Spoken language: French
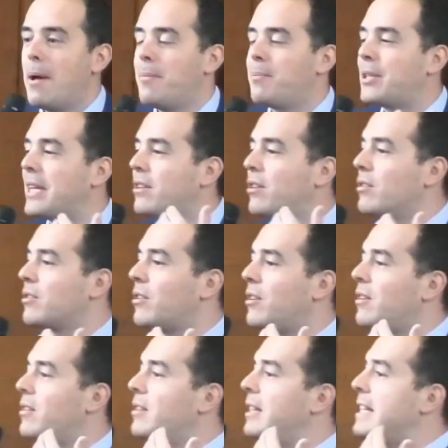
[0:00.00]
peut-être dans,
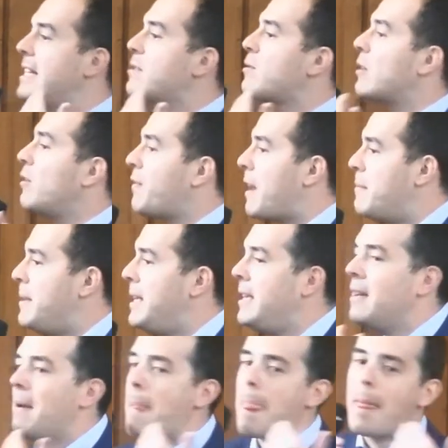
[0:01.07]
dans les histoires de
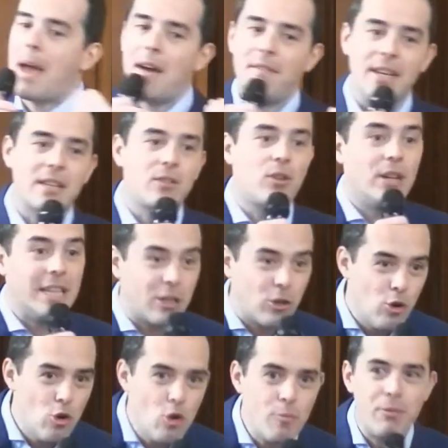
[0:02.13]
famille, avec dans les
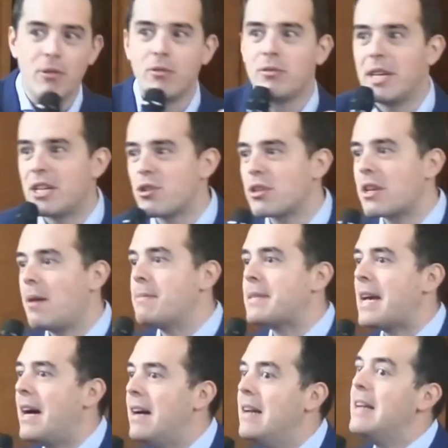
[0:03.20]
couples ou des choses comme
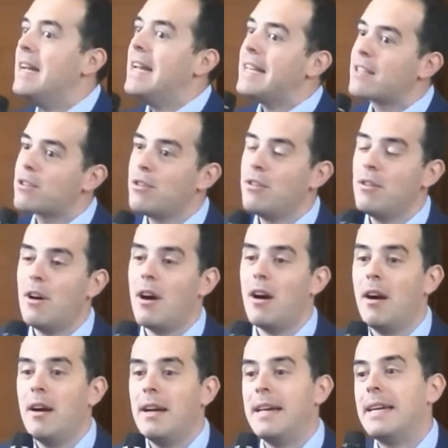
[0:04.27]
ça Est-ce que euh,
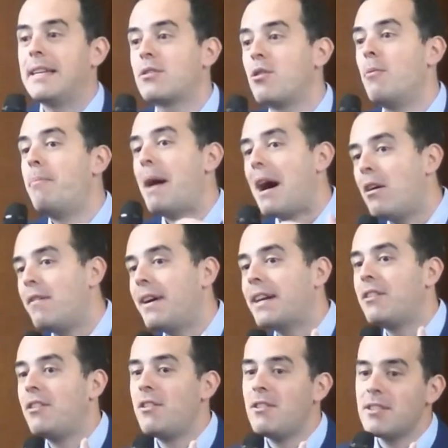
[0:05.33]
est-ce qu'on part en
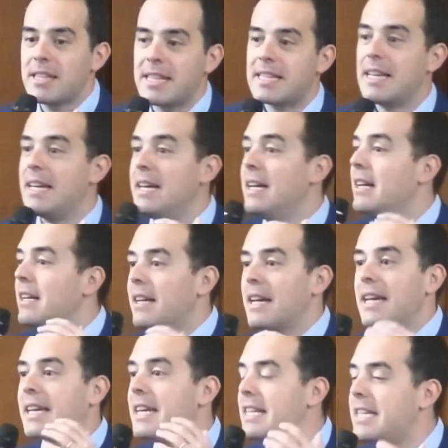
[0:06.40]
vacances
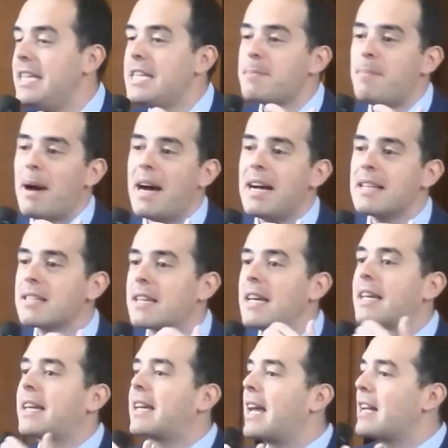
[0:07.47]
Qu'est-ce qui se passe
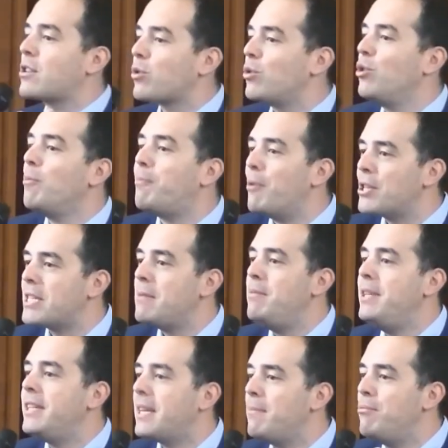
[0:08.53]
Quelles sont nos
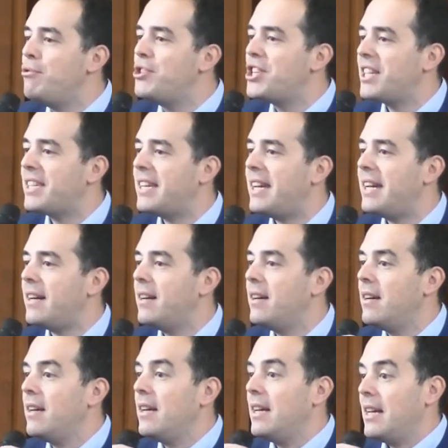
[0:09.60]
possibilités budgétaires
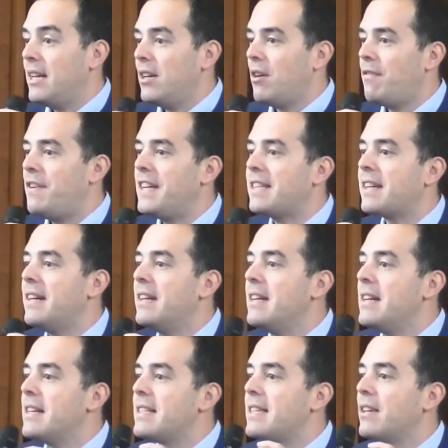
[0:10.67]
Et en fait,
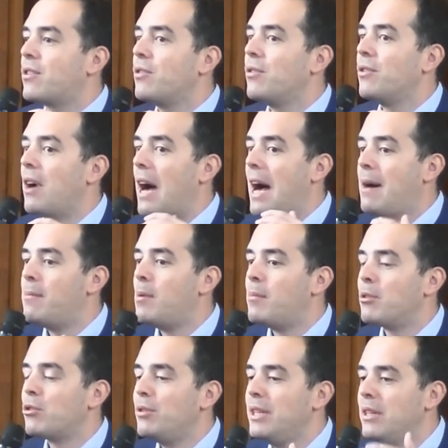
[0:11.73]
c'est que à un
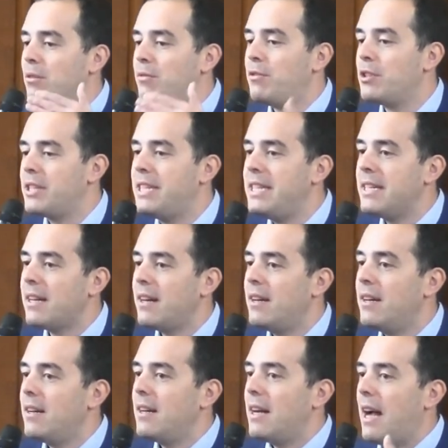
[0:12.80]
moment donné, on veut dire
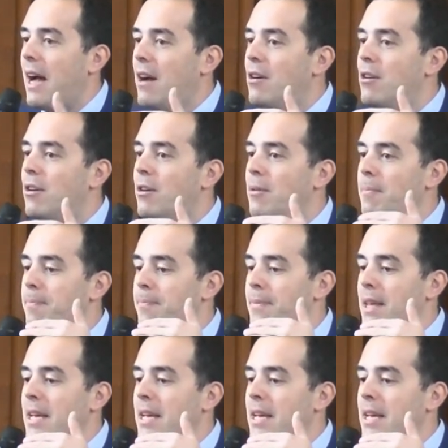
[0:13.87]
euh,